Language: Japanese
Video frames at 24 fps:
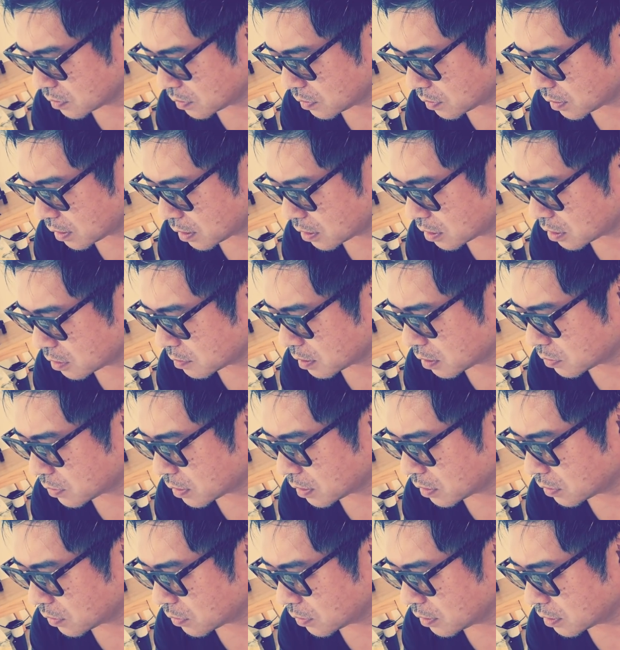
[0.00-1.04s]
を春馬
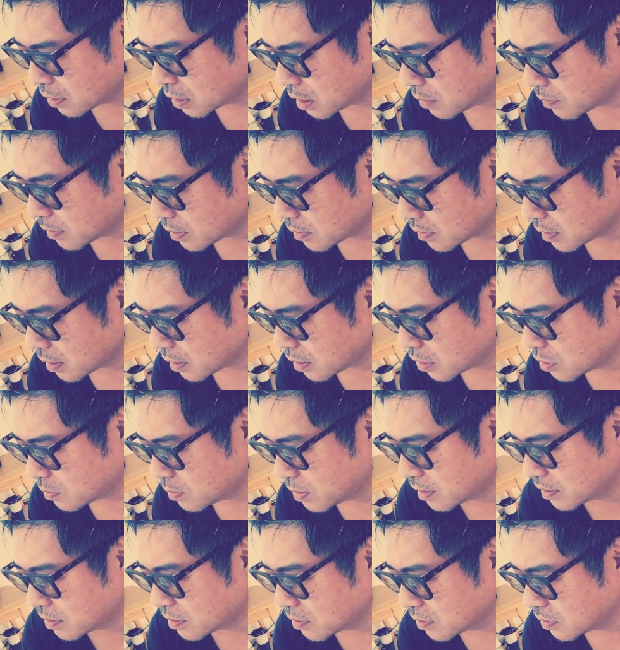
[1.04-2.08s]
ファンと言っていますが、春
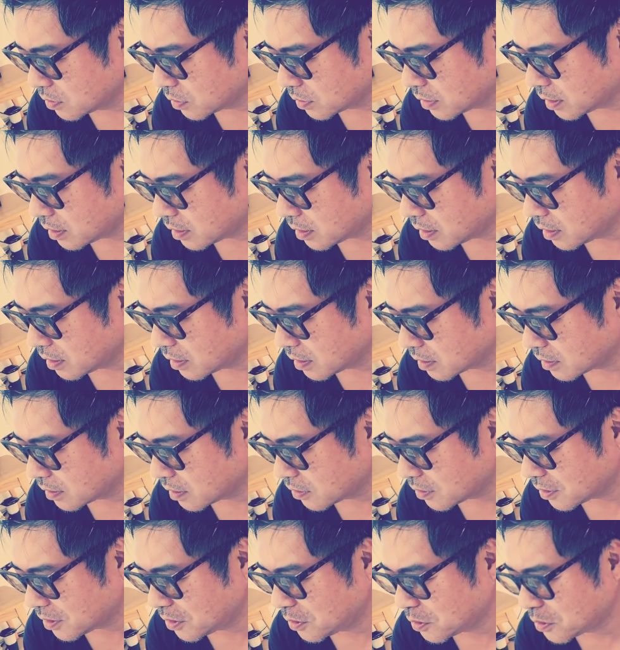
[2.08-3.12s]
馬くんの出ていた
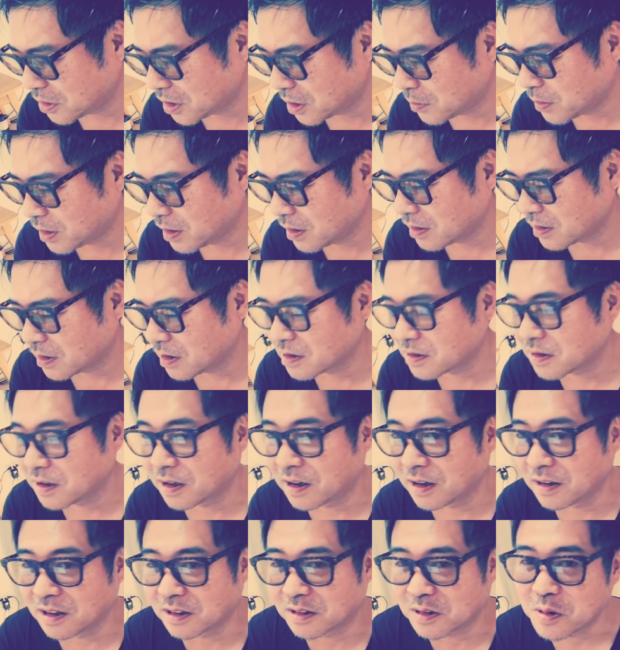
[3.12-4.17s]
作品の名前さえ知
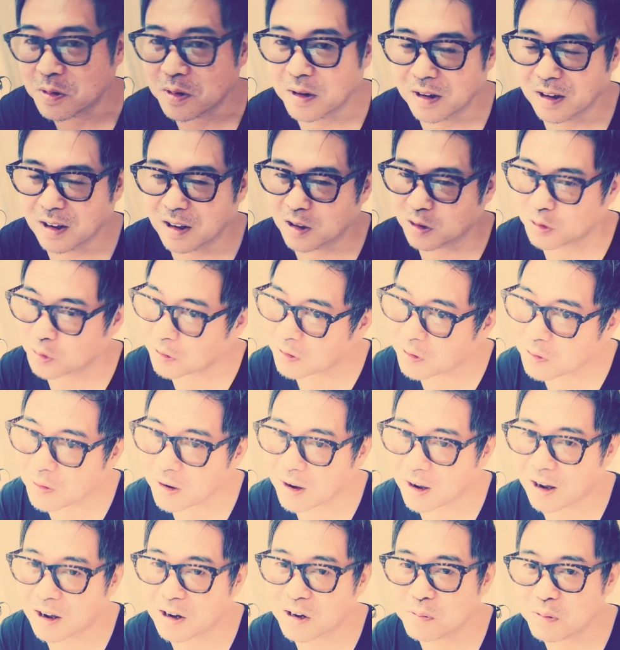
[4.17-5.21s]
らないんですよ。それ
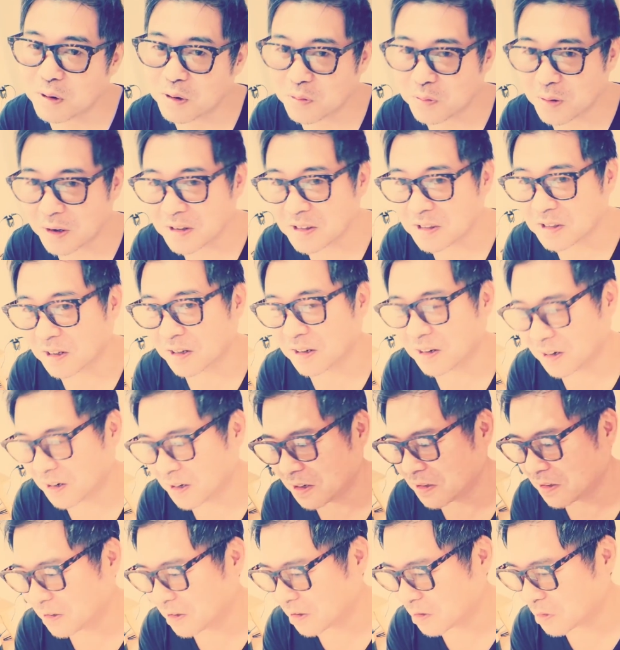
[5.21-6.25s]
は春馬ファンじゃ
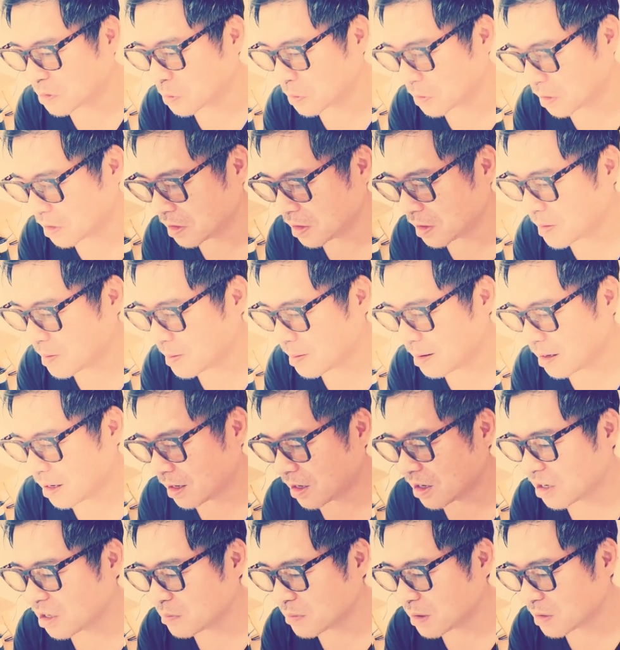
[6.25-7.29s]
ないでしょうね。で、
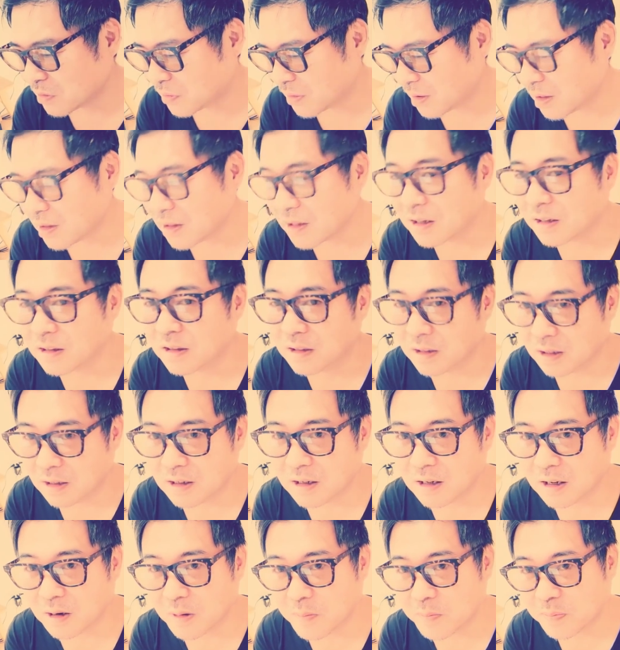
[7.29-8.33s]
春馬ファンだった
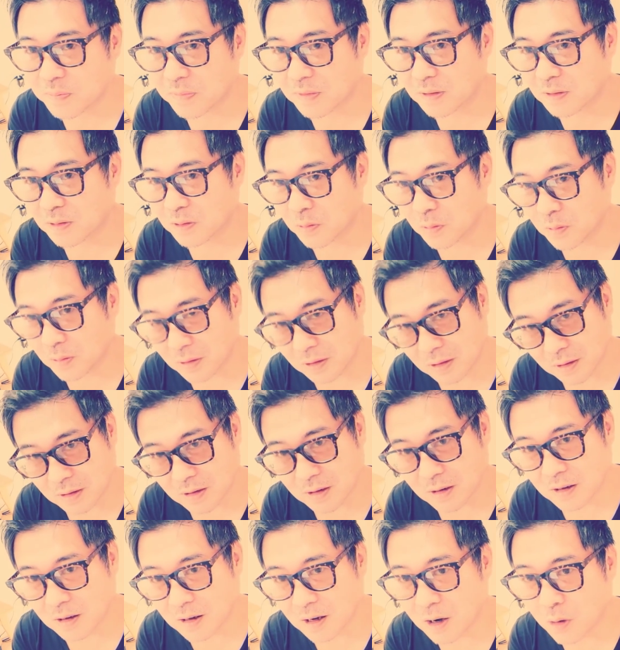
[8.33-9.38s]
ら、そ
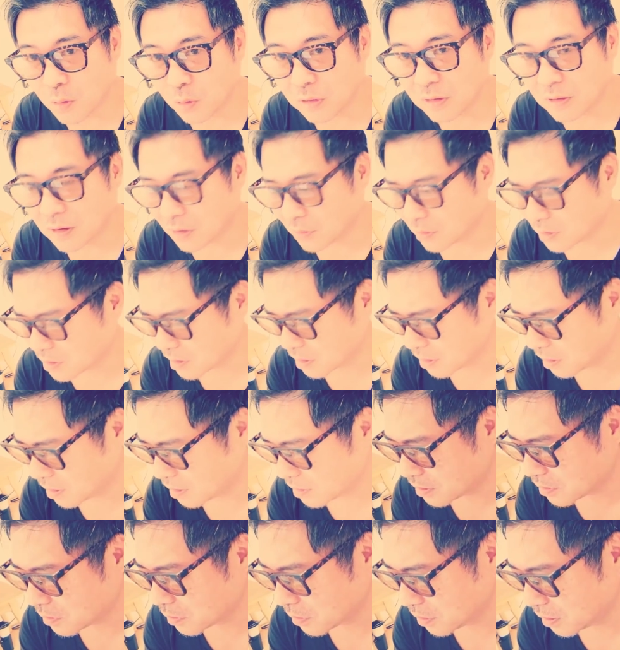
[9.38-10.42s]
んな煽ったりはしな
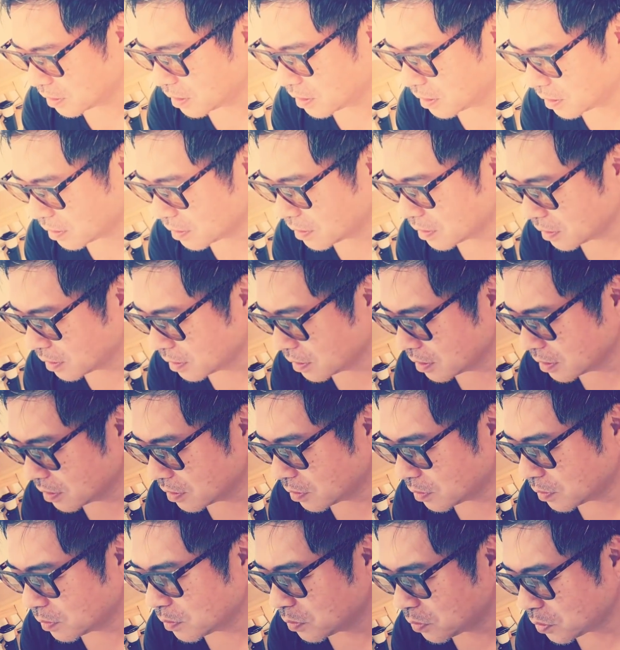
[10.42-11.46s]
いですよね。
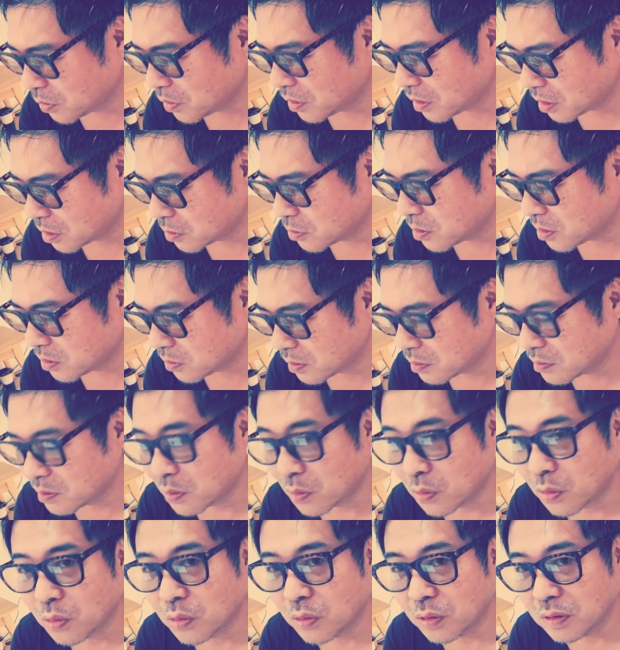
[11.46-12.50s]
本当のハルマファンは
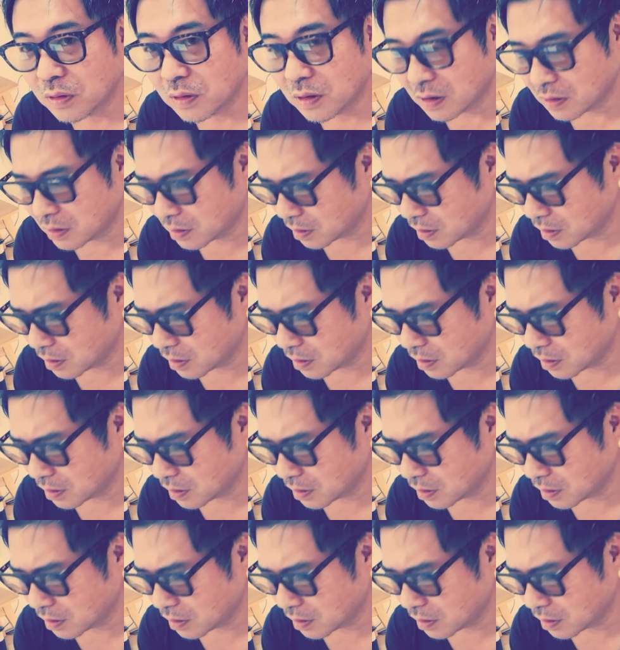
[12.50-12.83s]
怒って